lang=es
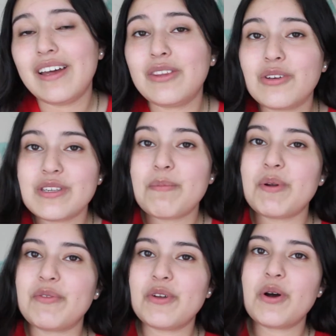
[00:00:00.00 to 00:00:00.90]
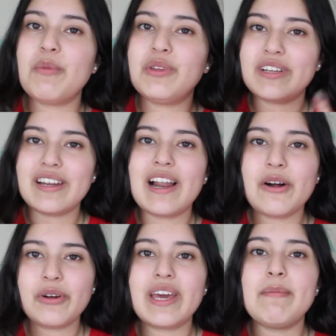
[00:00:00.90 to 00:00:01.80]
Entonces prefiero como tener
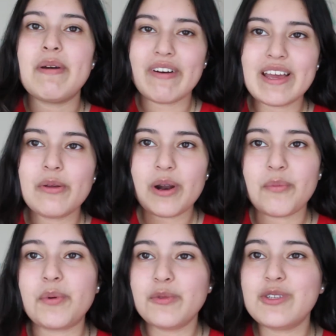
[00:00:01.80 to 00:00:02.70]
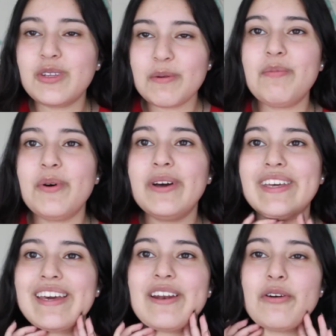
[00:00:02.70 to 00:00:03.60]
algo que me vaya a durar por mucho tiempo
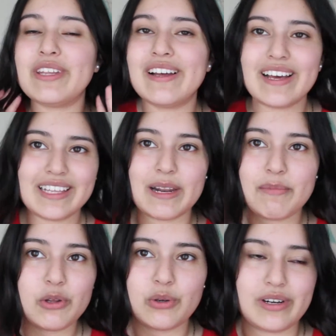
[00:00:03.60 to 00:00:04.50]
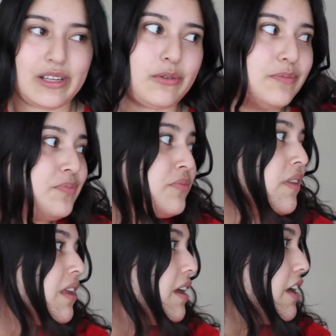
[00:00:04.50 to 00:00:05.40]
y que no tengan que quitármelo todo el rato.
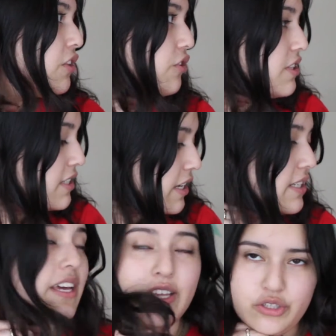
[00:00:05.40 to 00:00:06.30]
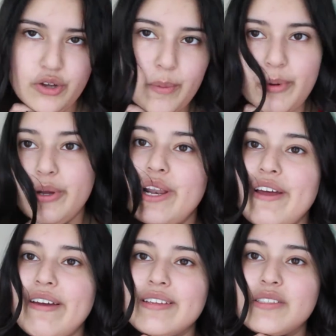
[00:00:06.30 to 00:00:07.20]
Entonces eso, espero que
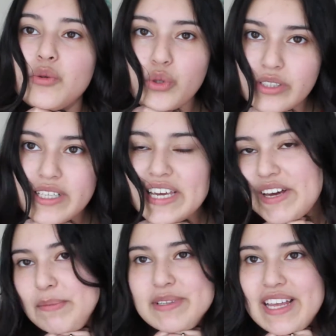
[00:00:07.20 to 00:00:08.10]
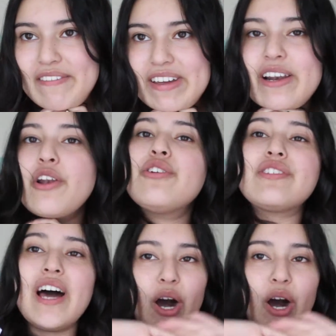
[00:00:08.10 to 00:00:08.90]
les guste y vamos a ver los